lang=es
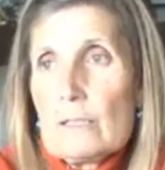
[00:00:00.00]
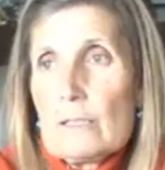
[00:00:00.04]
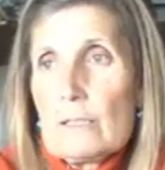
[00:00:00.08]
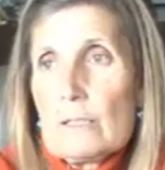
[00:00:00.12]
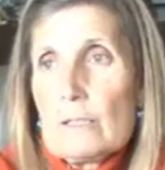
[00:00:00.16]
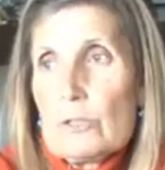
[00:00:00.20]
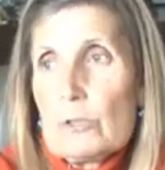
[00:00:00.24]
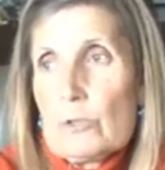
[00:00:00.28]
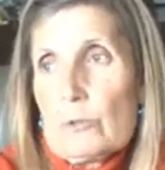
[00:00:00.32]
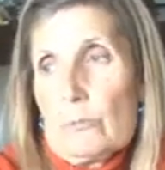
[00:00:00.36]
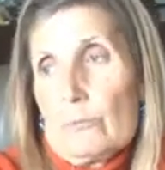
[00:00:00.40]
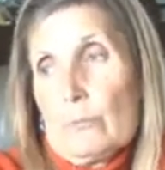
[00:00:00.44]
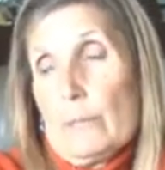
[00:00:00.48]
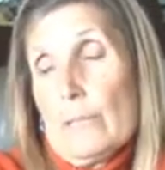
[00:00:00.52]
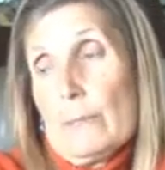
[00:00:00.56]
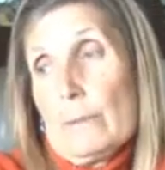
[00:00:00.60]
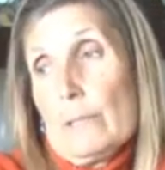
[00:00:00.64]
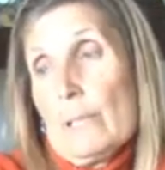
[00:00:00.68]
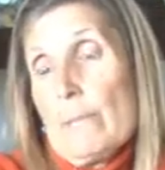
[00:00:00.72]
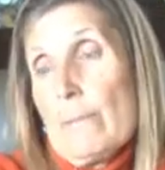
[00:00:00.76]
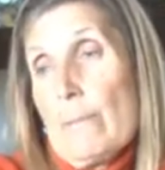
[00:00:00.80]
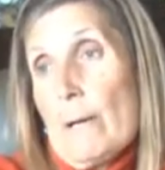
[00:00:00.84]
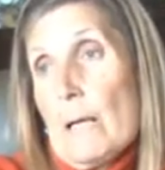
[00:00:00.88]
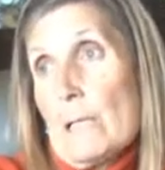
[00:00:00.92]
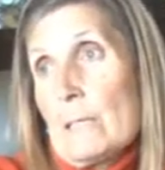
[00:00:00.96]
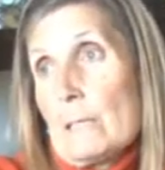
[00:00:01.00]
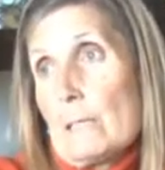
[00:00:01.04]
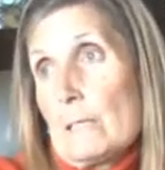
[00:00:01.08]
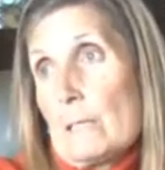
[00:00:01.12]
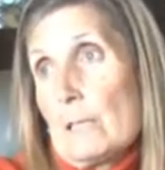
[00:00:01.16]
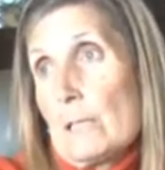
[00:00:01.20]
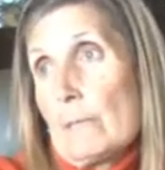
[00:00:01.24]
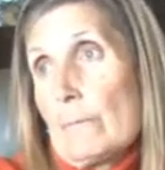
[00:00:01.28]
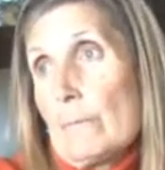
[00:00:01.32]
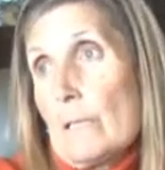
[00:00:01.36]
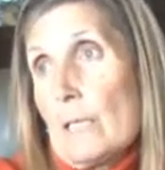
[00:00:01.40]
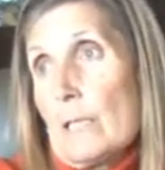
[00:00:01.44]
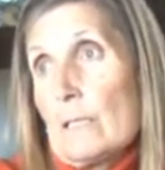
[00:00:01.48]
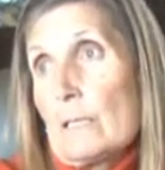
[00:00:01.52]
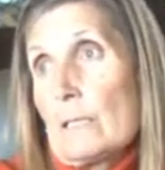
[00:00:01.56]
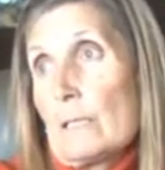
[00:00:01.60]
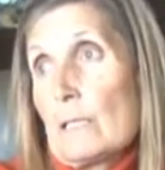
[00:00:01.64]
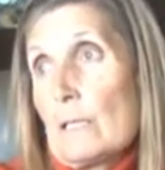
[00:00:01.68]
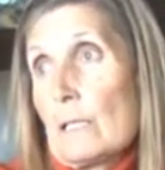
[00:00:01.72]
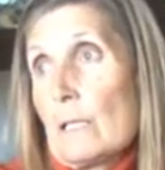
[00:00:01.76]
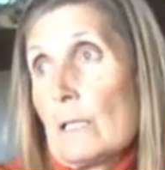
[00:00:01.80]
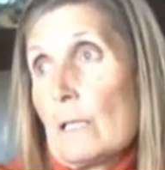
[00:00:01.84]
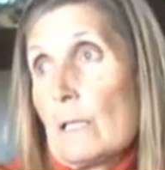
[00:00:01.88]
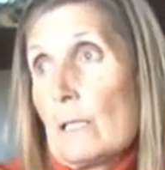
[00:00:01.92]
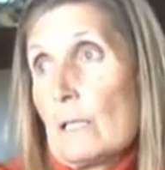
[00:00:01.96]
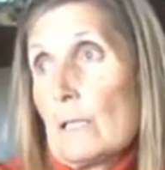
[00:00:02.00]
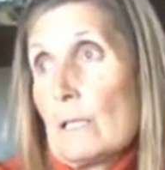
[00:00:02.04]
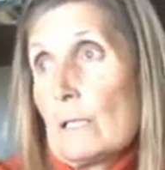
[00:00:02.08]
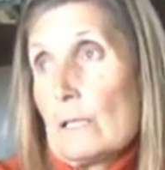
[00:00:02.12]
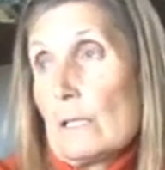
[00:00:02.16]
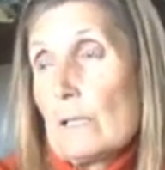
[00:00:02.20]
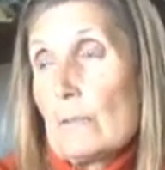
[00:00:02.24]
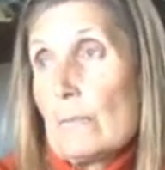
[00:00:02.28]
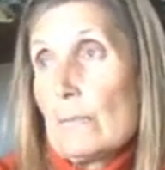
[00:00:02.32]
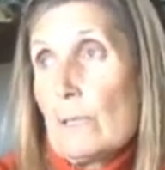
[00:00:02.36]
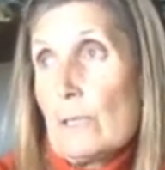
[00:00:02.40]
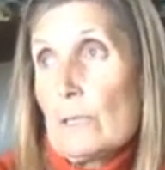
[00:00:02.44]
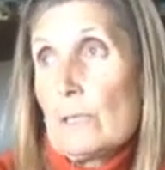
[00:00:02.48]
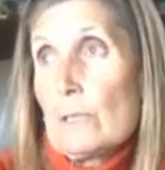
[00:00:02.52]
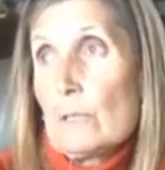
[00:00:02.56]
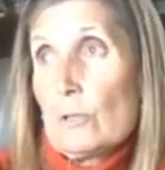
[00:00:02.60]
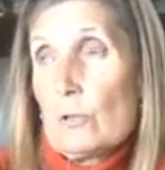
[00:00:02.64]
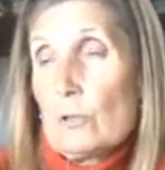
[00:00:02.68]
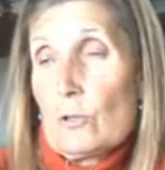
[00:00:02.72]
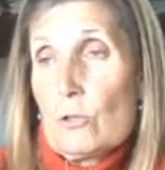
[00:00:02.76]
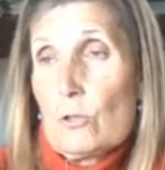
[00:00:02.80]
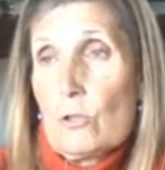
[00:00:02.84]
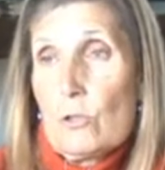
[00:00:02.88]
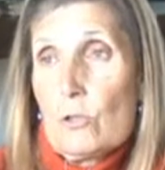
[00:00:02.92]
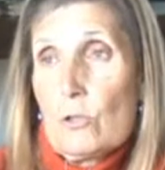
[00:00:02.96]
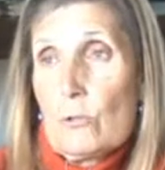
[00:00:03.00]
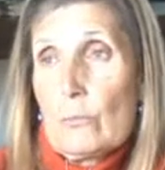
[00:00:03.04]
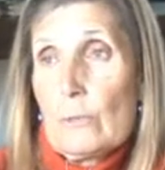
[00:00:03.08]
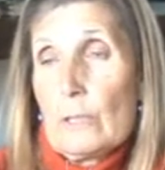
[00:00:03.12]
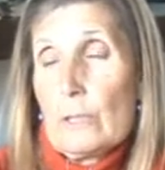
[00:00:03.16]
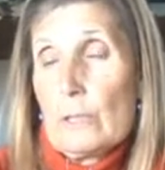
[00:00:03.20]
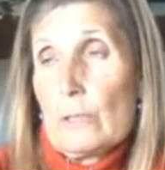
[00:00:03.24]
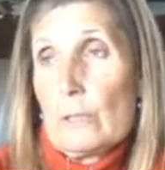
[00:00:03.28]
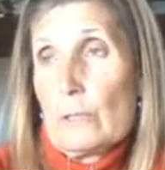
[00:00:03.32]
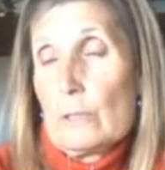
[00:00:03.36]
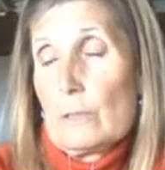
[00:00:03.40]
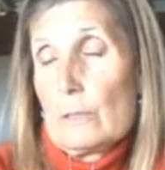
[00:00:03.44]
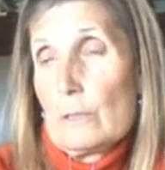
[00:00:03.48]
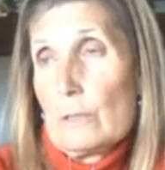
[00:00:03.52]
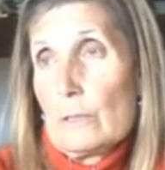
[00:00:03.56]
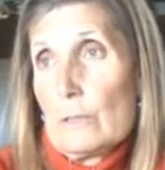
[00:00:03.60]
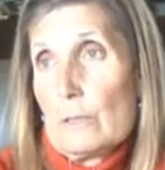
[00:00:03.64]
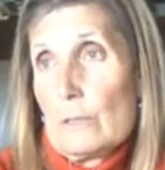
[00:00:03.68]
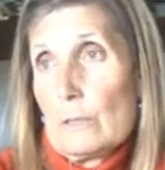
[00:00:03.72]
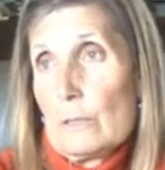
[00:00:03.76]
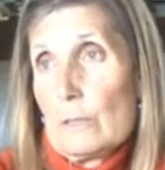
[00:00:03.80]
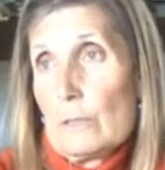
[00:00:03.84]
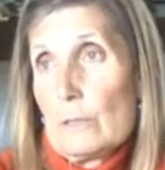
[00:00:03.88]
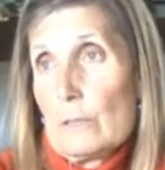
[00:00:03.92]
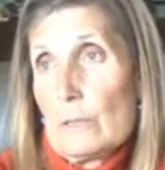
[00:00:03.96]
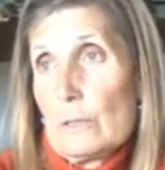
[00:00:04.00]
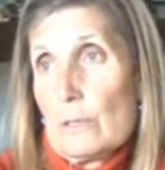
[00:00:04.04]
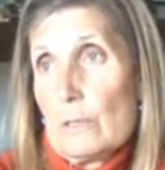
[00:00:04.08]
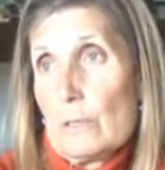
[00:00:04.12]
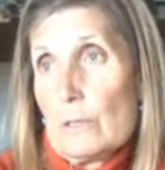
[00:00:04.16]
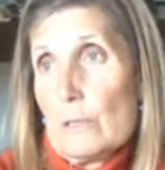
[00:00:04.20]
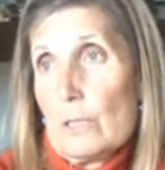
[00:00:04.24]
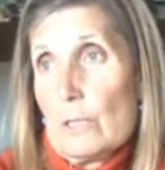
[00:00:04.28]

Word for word: fácil. En cualquier en cualquier rubro y más si sos joven. Seguro.